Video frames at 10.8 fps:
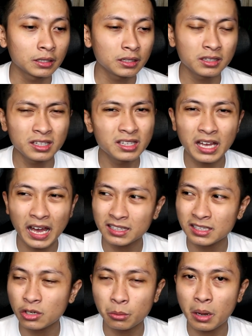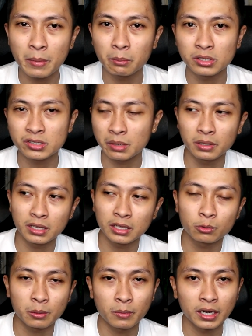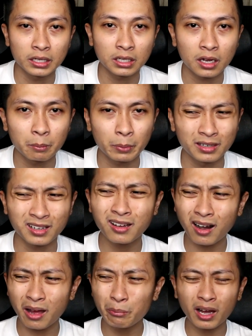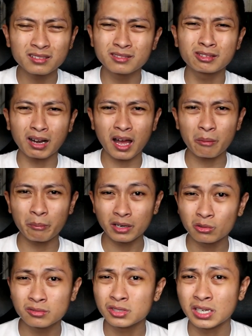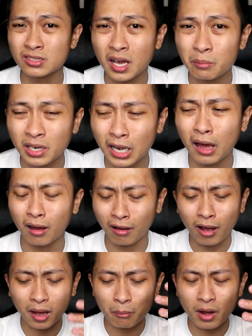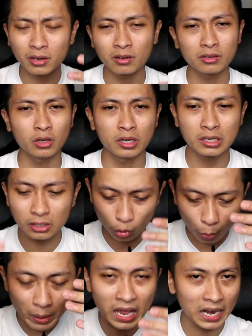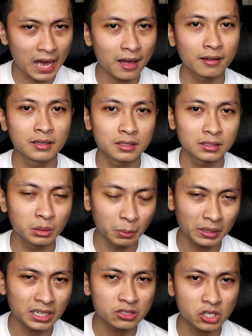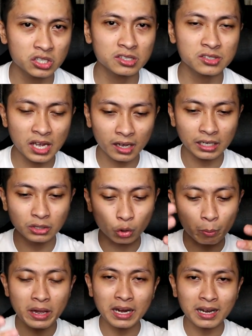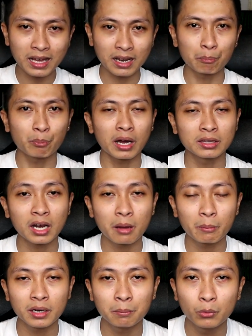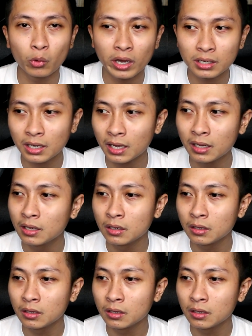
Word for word: hindi, kahit hindi ko mga members sa ibang network marketing company, na grabe ang drama nung sinasabi nila, ang haba ng nobela Di ba, pag nagchat-chat sa akin, nobela, napakadrama ng buhay nila,